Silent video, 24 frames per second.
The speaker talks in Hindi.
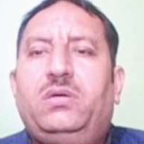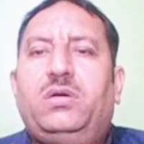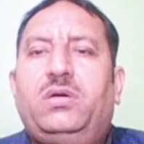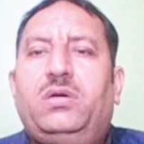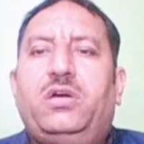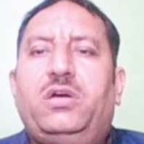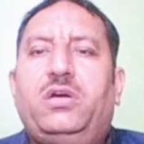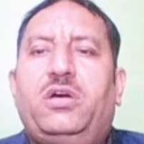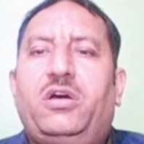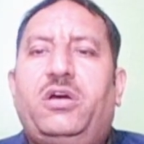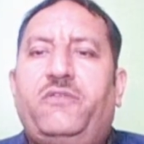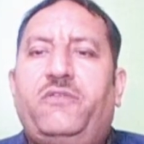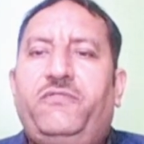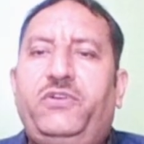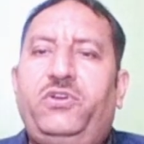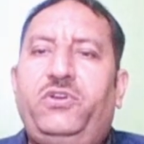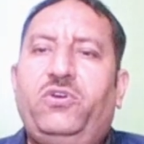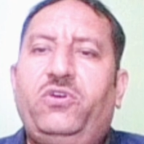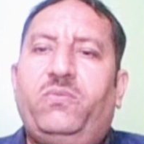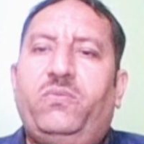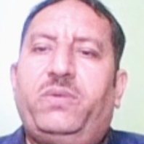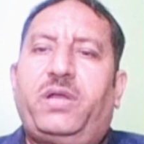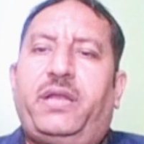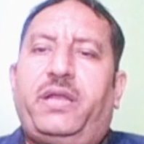
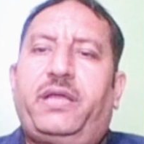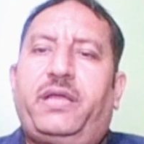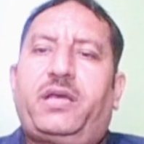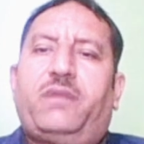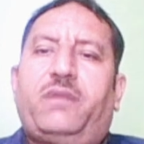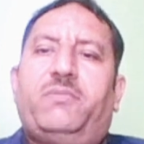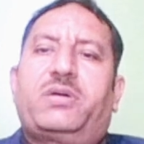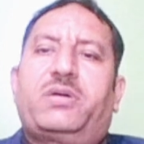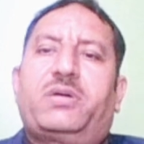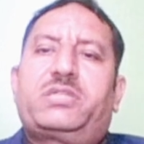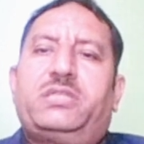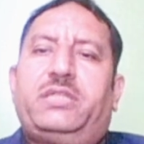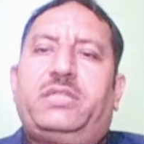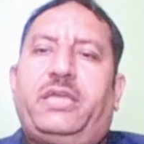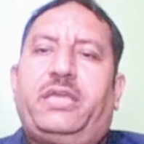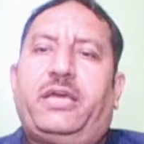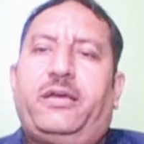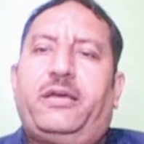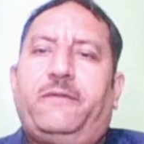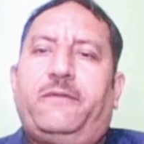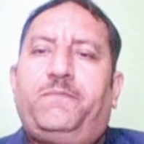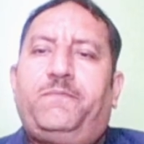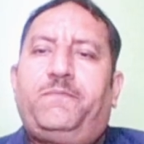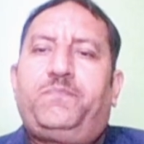वीडियो बनाने का मकसद
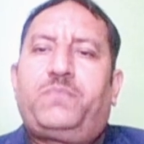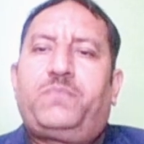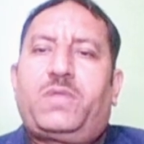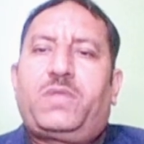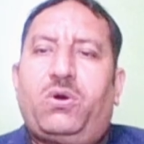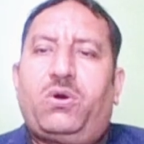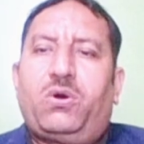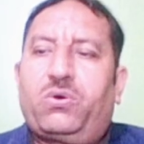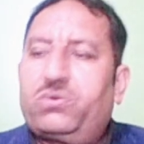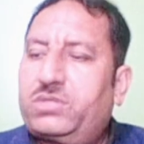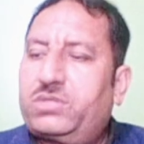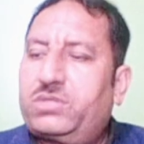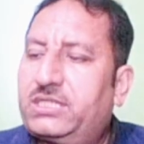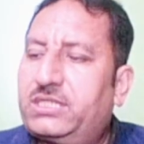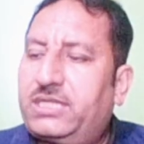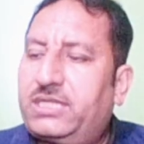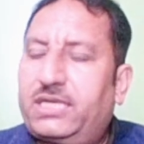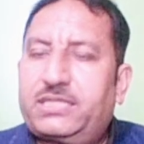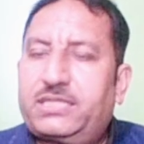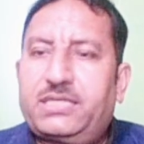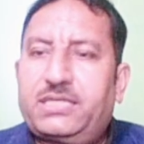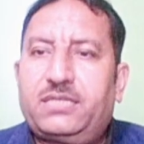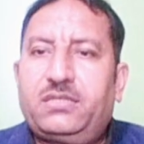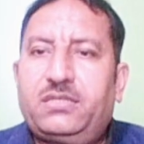क्या है और उसके
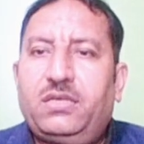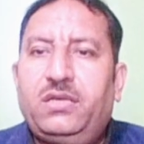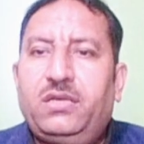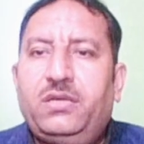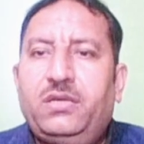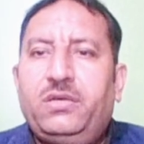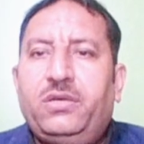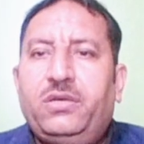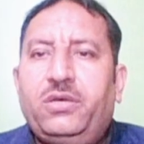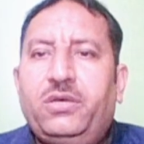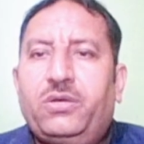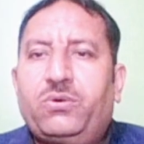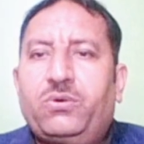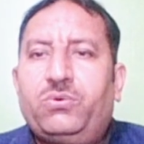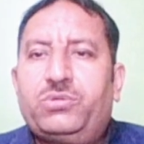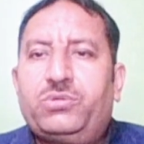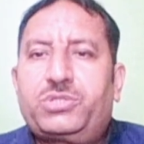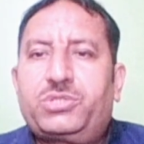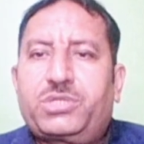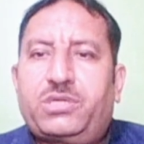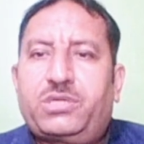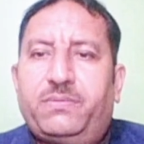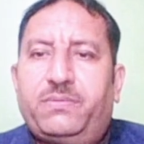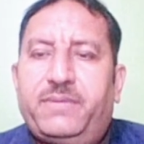साथ साथ
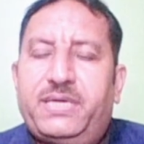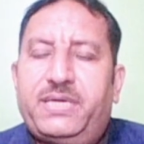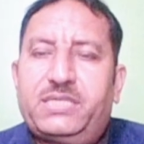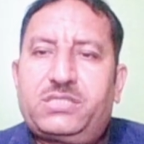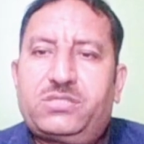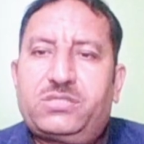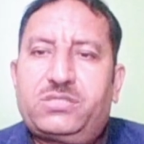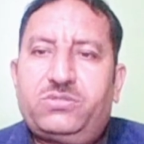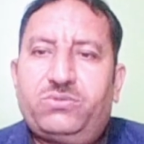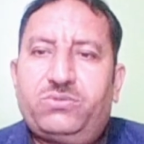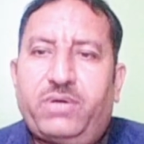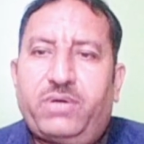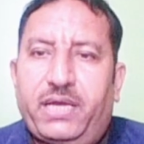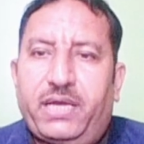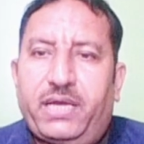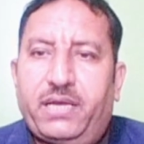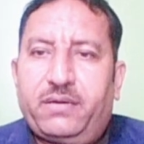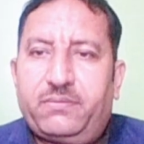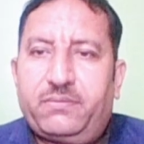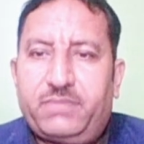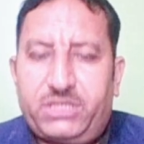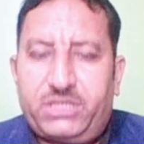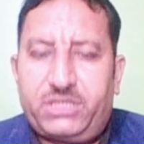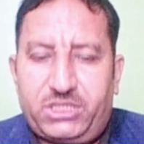कुछ कमेंट्स जो
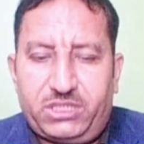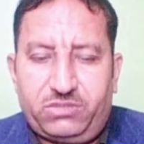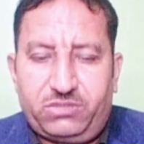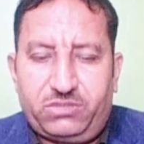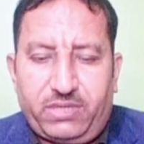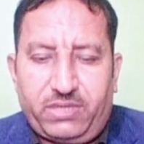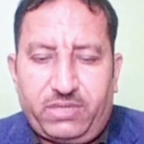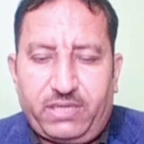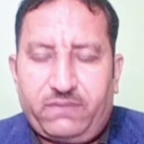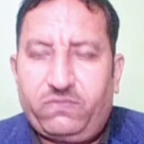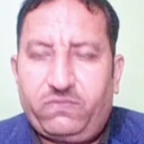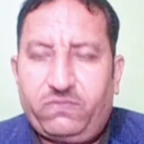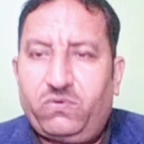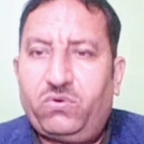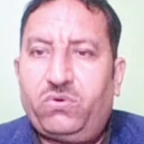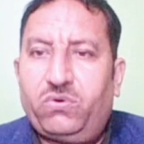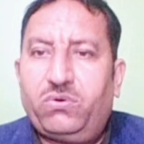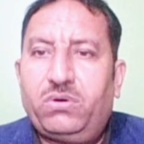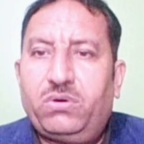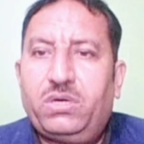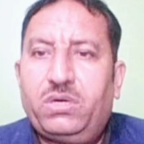हैं बच्चे जो हैं वो